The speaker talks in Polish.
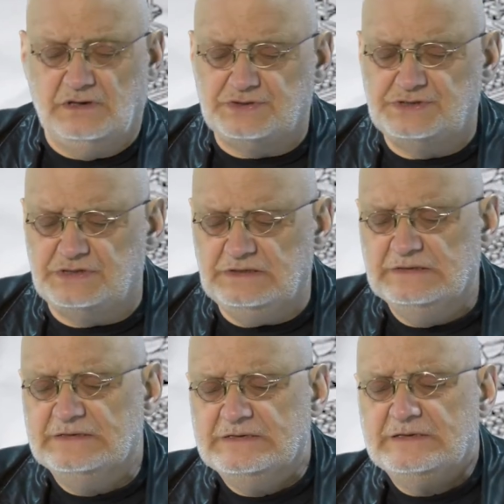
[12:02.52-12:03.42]
ilości.
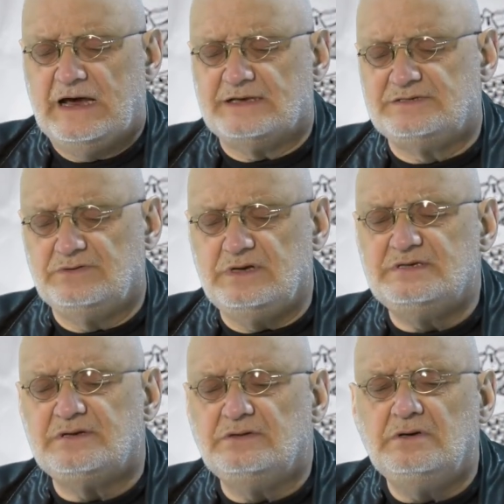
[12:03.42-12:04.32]
A z drugiej
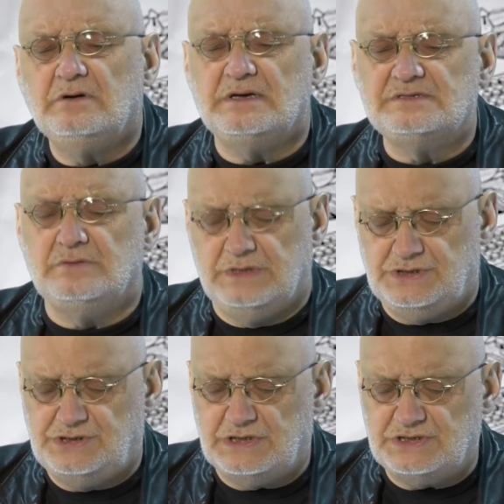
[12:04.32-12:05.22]
strony okazuje
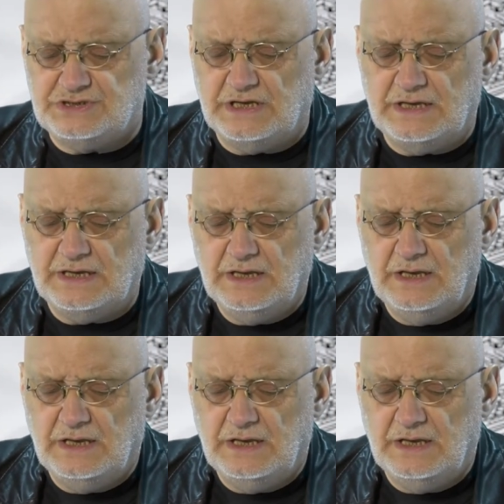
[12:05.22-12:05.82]
się, że